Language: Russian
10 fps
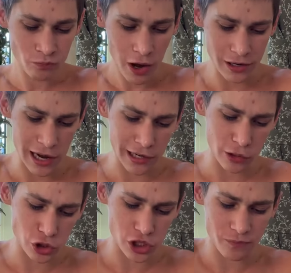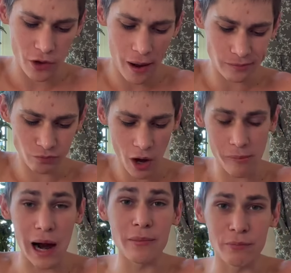Я, короче,
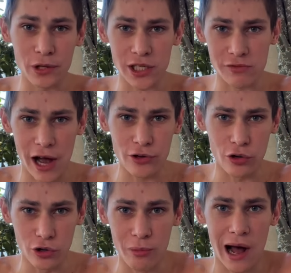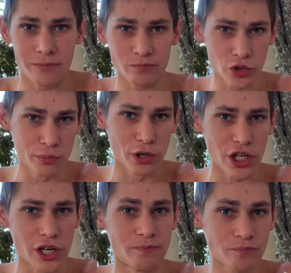маме перезвоню, говорю, мам, ты
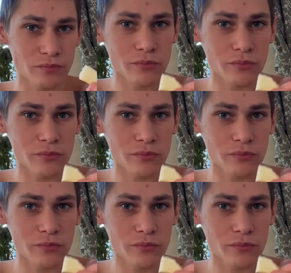прикинь,